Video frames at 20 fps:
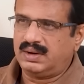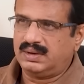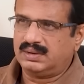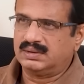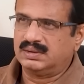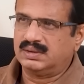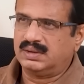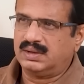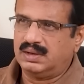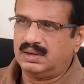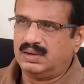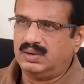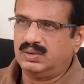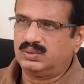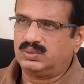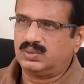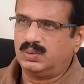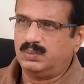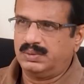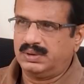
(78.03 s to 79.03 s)
రేషన్ కార్డులు
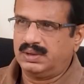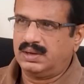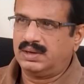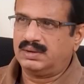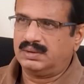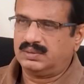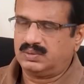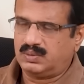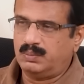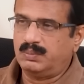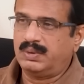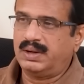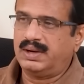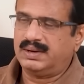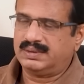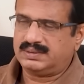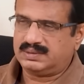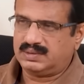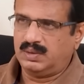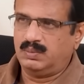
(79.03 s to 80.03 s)
తొమ్మిది తొంభై
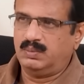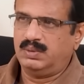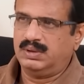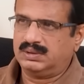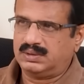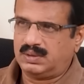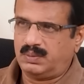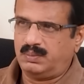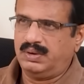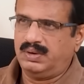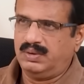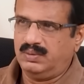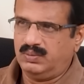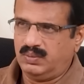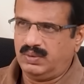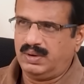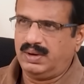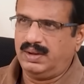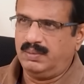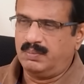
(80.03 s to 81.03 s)
లక్షలు మాత్రమే
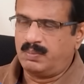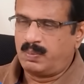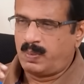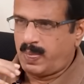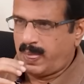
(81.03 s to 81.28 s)
ఉన్నాయి